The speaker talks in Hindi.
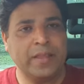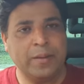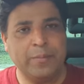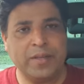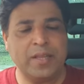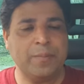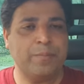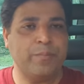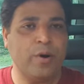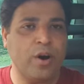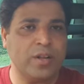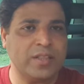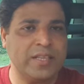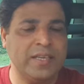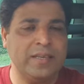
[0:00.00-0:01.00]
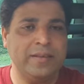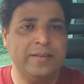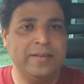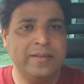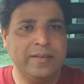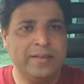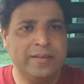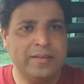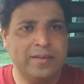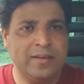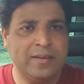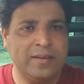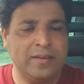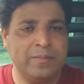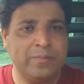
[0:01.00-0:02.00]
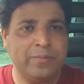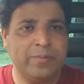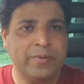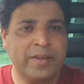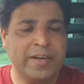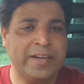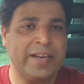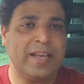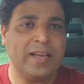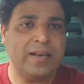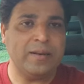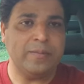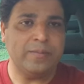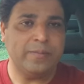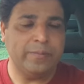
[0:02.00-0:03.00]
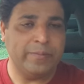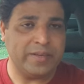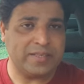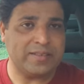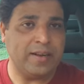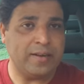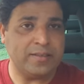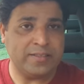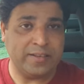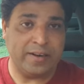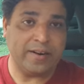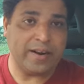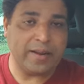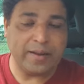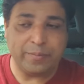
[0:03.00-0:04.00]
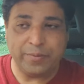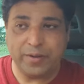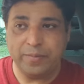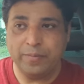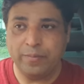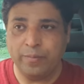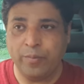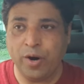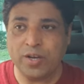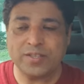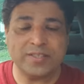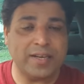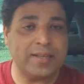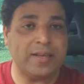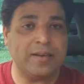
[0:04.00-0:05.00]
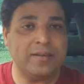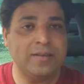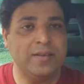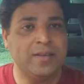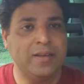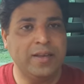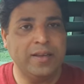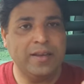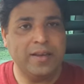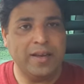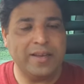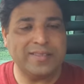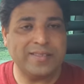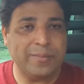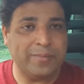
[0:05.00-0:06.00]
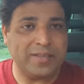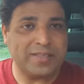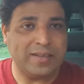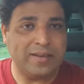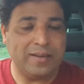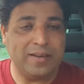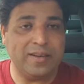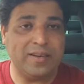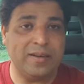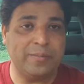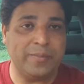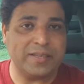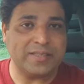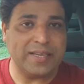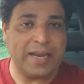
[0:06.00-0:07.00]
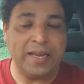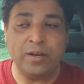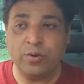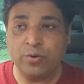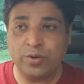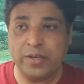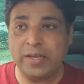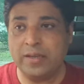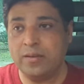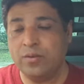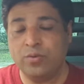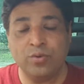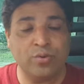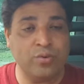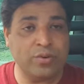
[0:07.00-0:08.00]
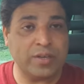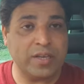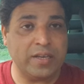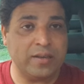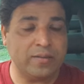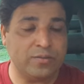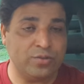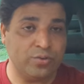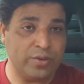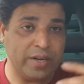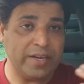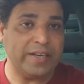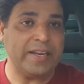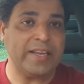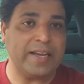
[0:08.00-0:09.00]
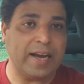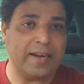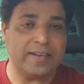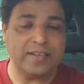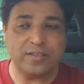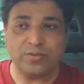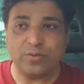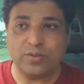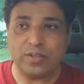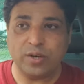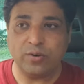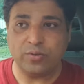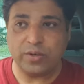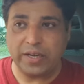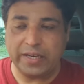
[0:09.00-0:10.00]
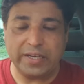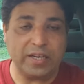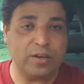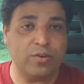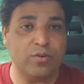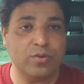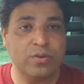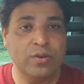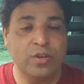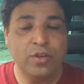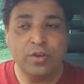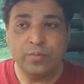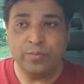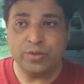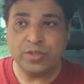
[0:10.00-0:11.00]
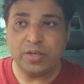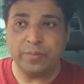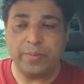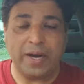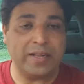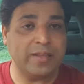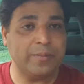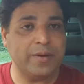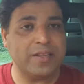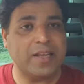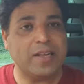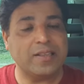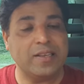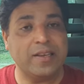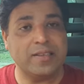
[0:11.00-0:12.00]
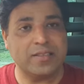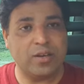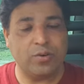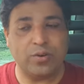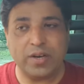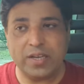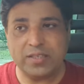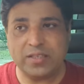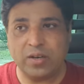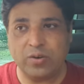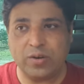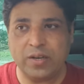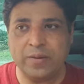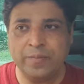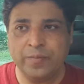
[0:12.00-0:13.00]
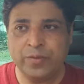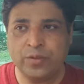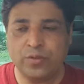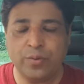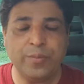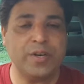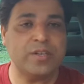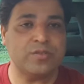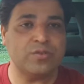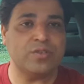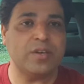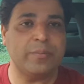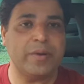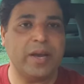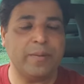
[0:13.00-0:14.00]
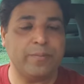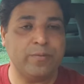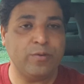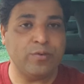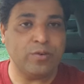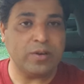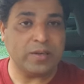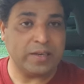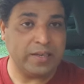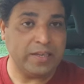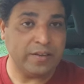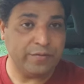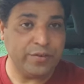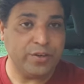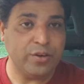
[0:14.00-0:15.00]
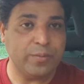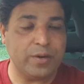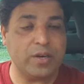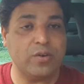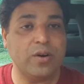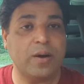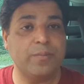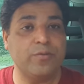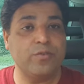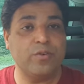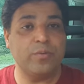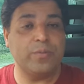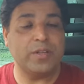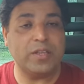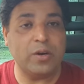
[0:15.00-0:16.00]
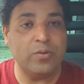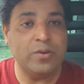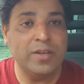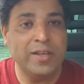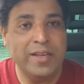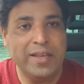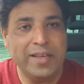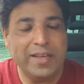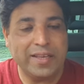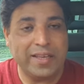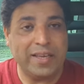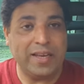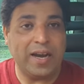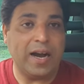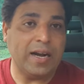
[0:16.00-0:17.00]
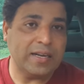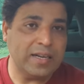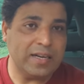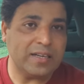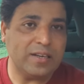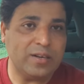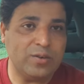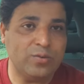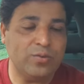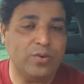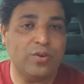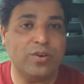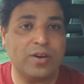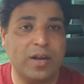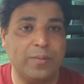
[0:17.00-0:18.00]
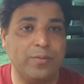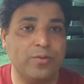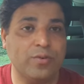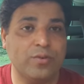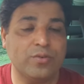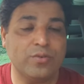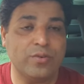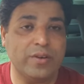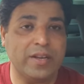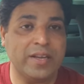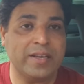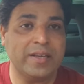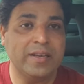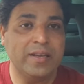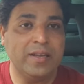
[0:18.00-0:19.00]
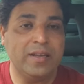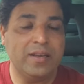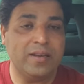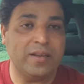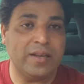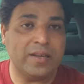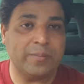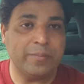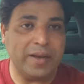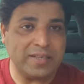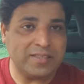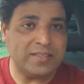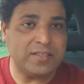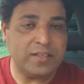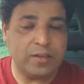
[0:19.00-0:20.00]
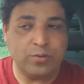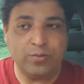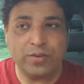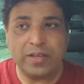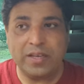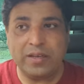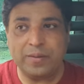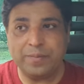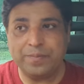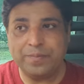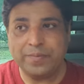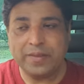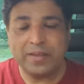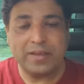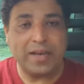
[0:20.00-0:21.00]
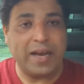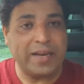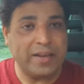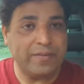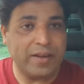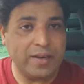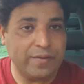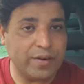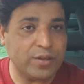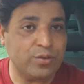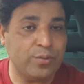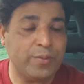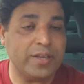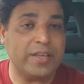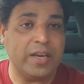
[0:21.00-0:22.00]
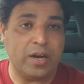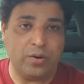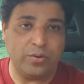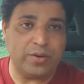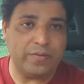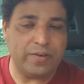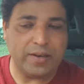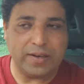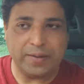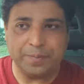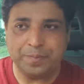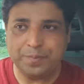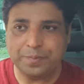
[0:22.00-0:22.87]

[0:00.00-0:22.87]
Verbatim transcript: मतलब बहुत ही क्रिटिकल मसला चल रहा है अभी बहुत ज़्यादा ऐसे मसल मसाइल हो रहे हैं लोगों के जो नई नई कहानियाँ सुनता हूँ नए नए लोग मुझे बातें बताते हैं ऐसा हो रहा है ऐसा हो रहा है तो मैंने सोचा मैं आप लोगों के लिए वीडियो बनाऊँ आप लोगों को बताऊँ कि आगाह कर लूँ और आप लोगों को एक एक मैसेज दे दूँ कि आने वाले वक्तों में क्या होने वाला है